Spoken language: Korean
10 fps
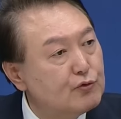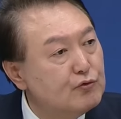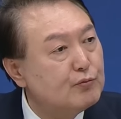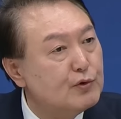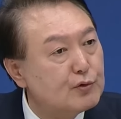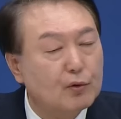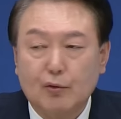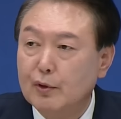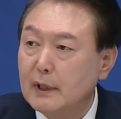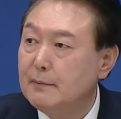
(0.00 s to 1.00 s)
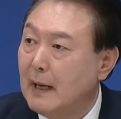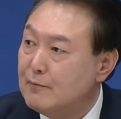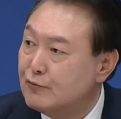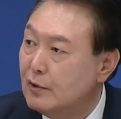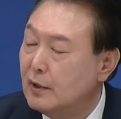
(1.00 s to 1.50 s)
충분 조건이
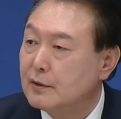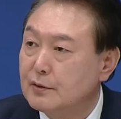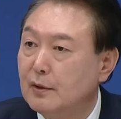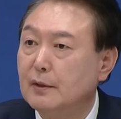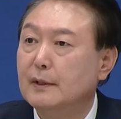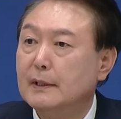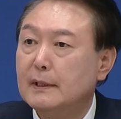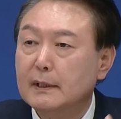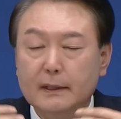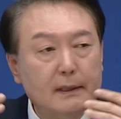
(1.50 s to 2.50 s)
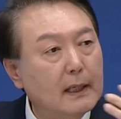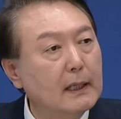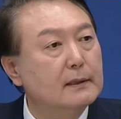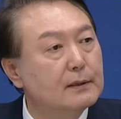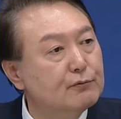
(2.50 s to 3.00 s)
맞물려서
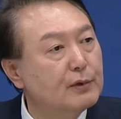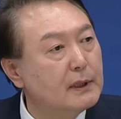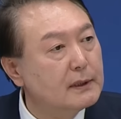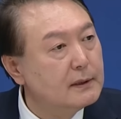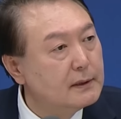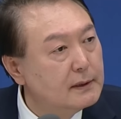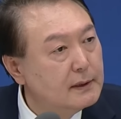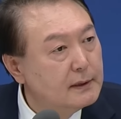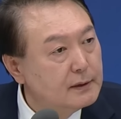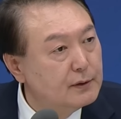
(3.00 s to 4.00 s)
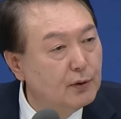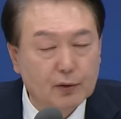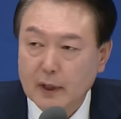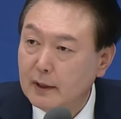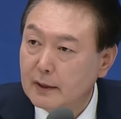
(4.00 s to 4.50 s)
하여튼 우리 그 의료
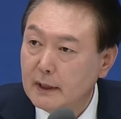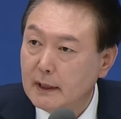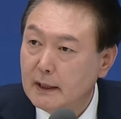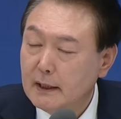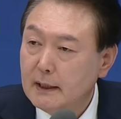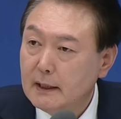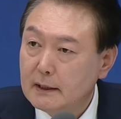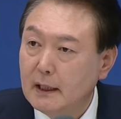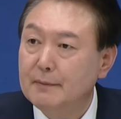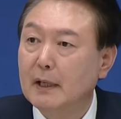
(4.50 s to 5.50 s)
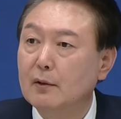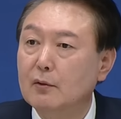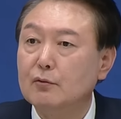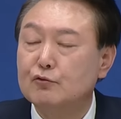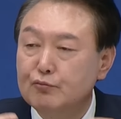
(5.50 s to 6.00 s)
개혁이
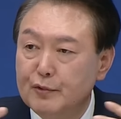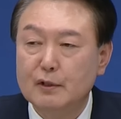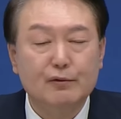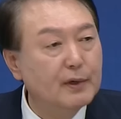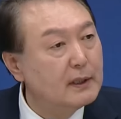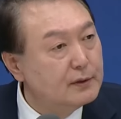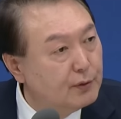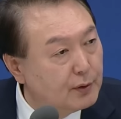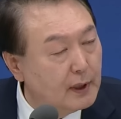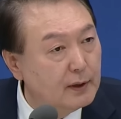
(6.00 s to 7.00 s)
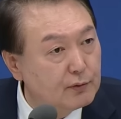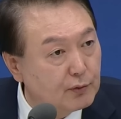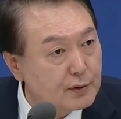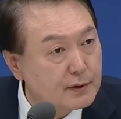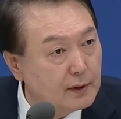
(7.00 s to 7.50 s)
그야말로 국민을 위한 의료
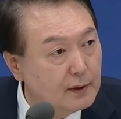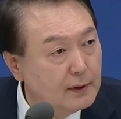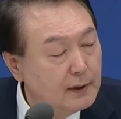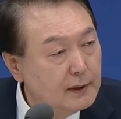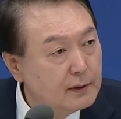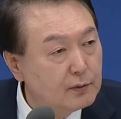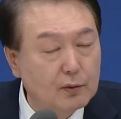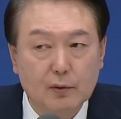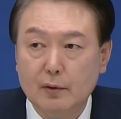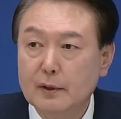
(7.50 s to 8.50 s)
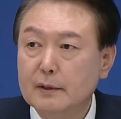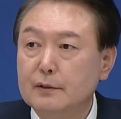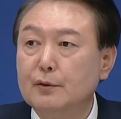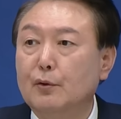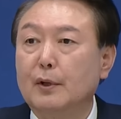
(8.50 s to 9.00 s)
개혁으로서 또
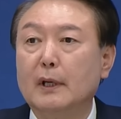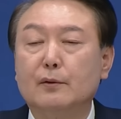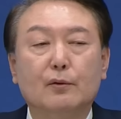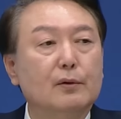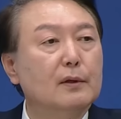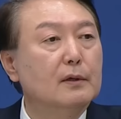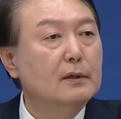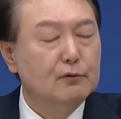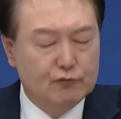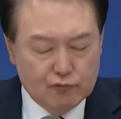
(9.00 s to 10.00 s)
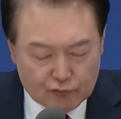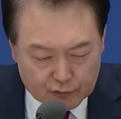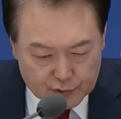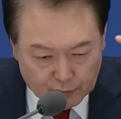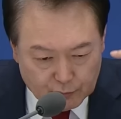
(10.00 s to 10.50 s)
의료계도
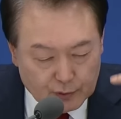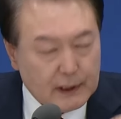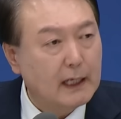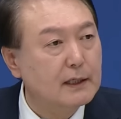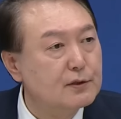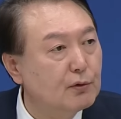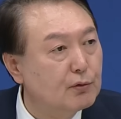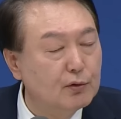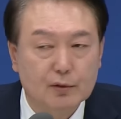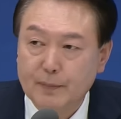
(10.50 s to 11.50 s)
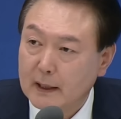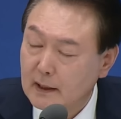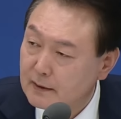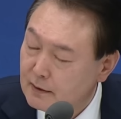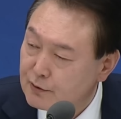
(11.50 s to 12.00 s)
궁극적으로 장기적으로는
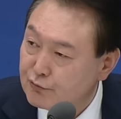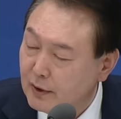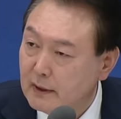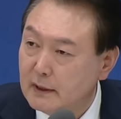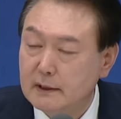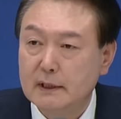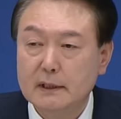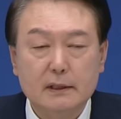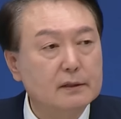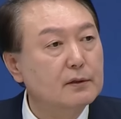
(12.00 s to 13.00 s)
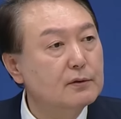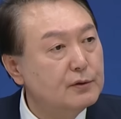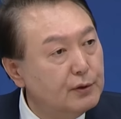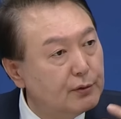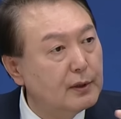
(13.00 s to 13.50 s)
받아들일 수 있는 그런
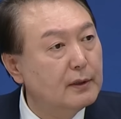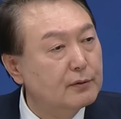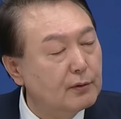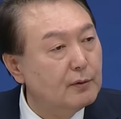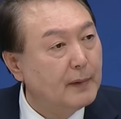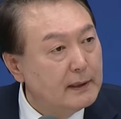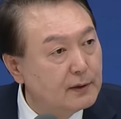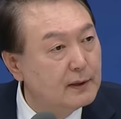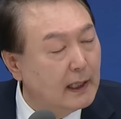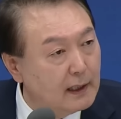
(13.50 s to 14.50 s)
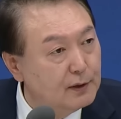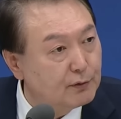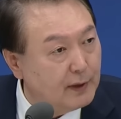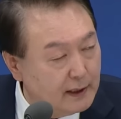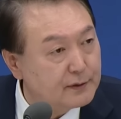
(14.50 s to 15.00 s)
의료 개혁으로 만들어
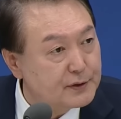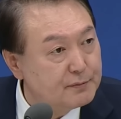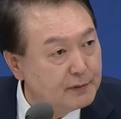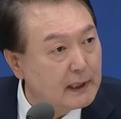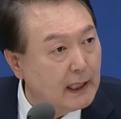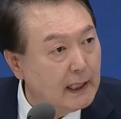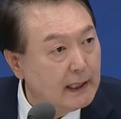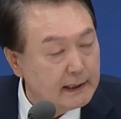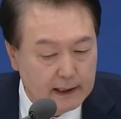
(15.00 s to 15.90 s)
나가려고 하는 것입니다.